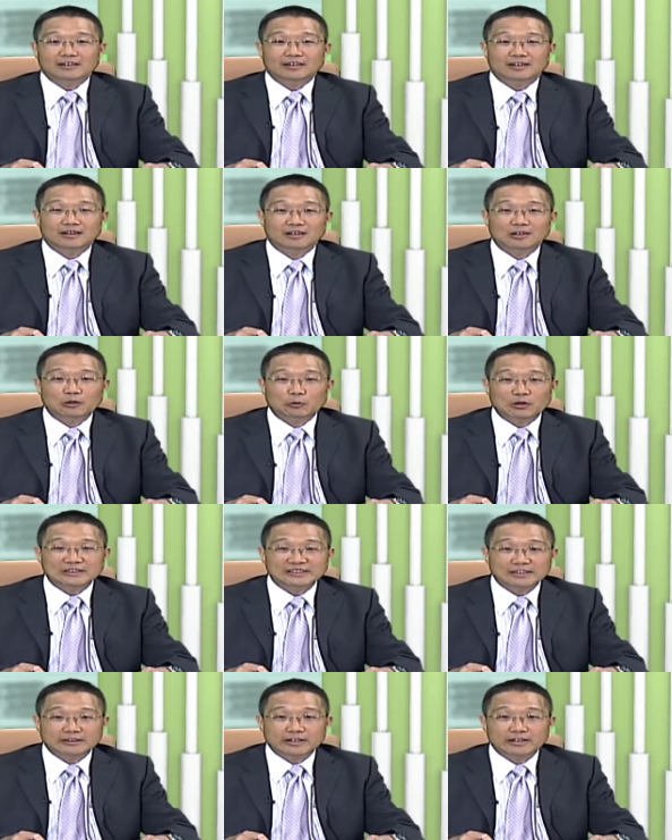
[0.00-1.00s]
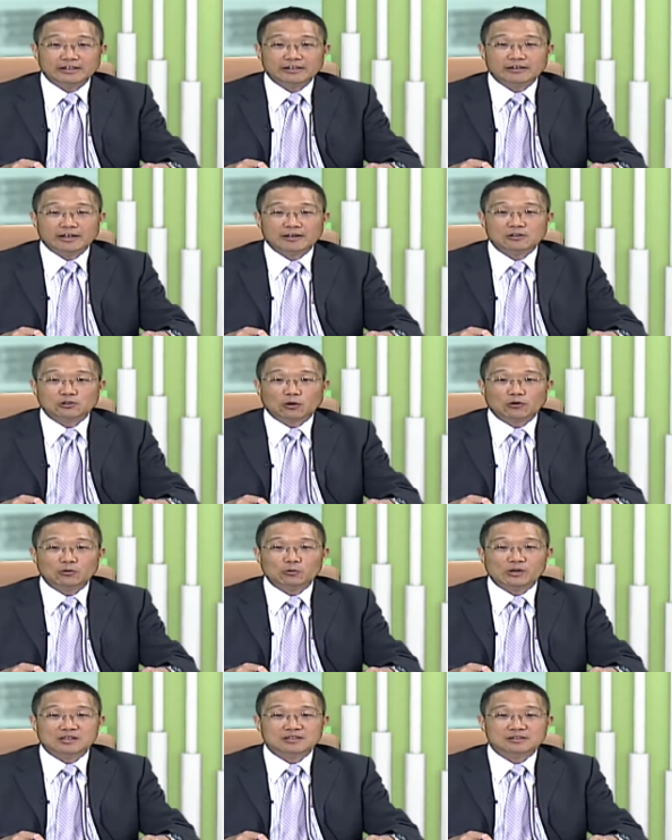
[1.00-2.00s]
呃，危机的定义呢，
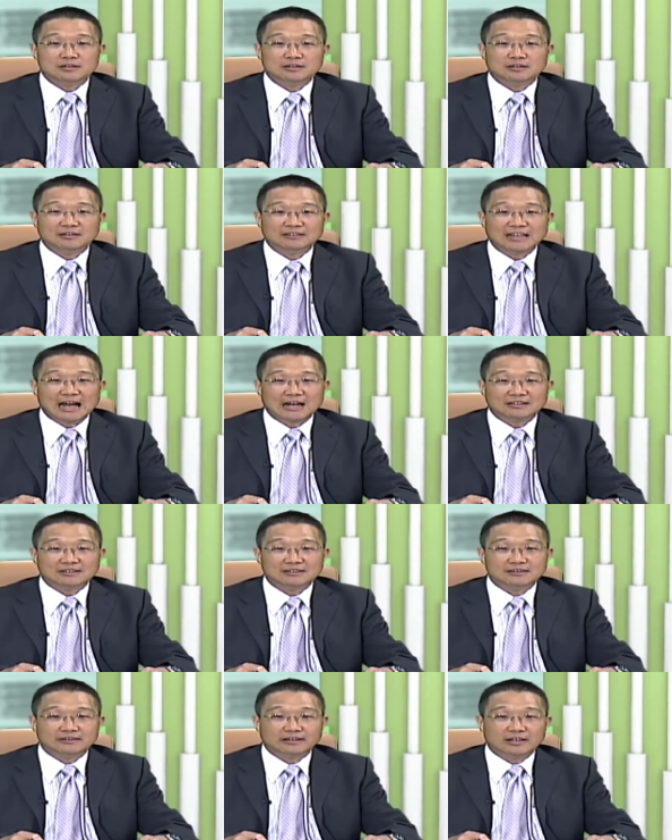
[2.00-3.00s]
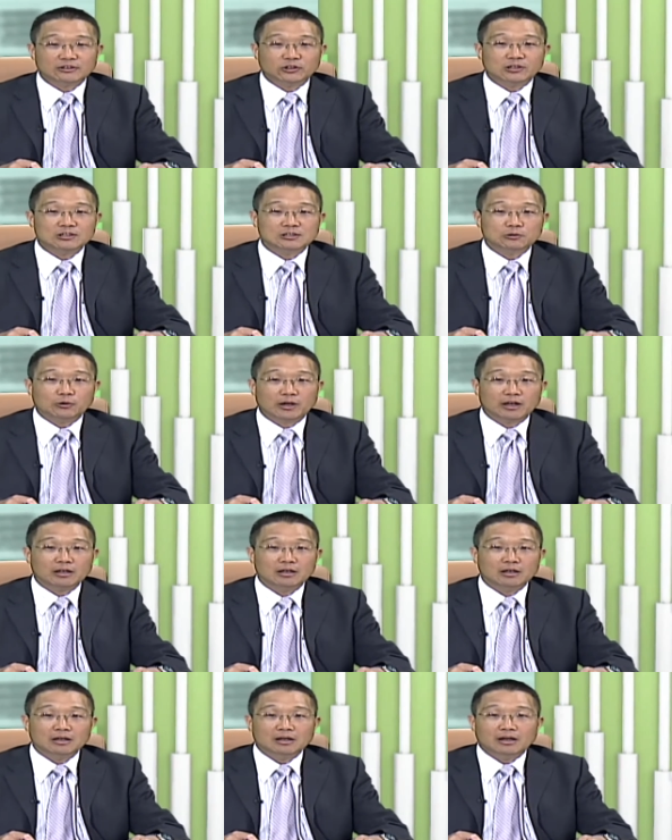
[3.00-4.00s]
从韦氏大字典的诠释为，
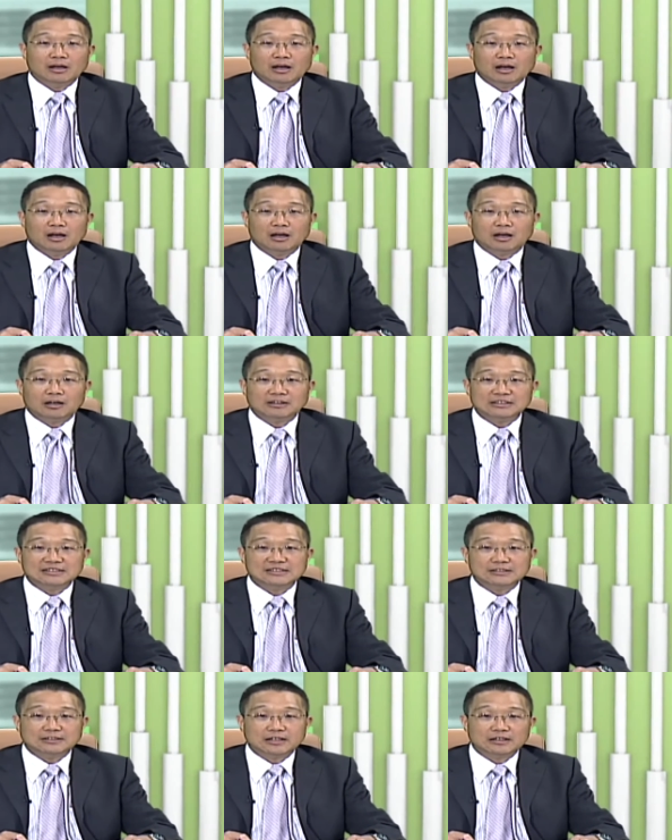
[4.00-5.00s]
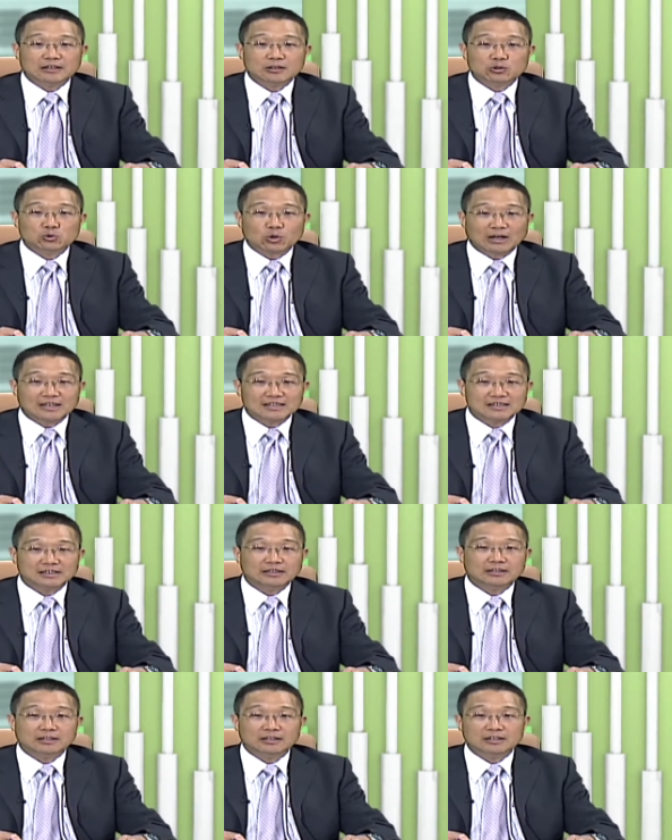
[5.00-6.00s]
呃，一事件的转
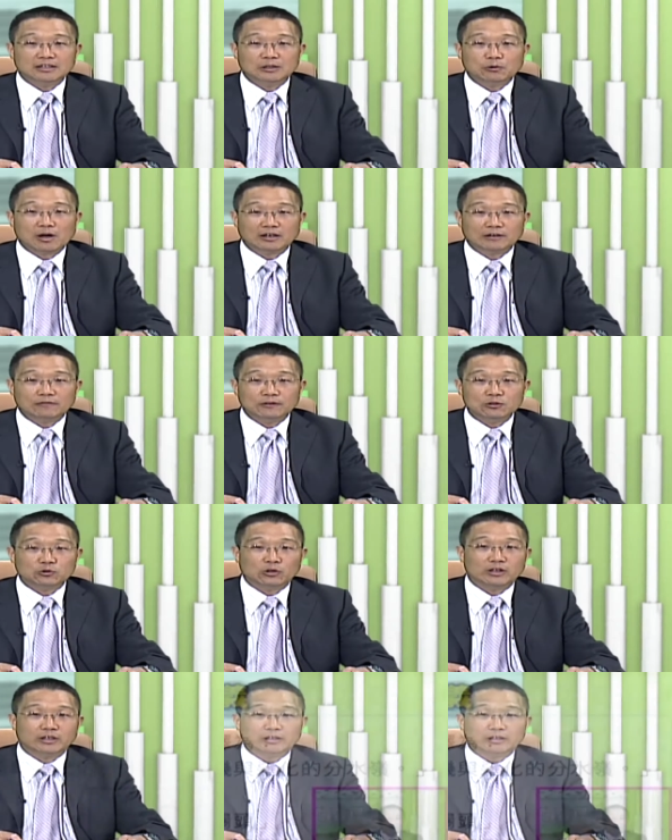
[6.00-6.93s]
机跟恶化的分水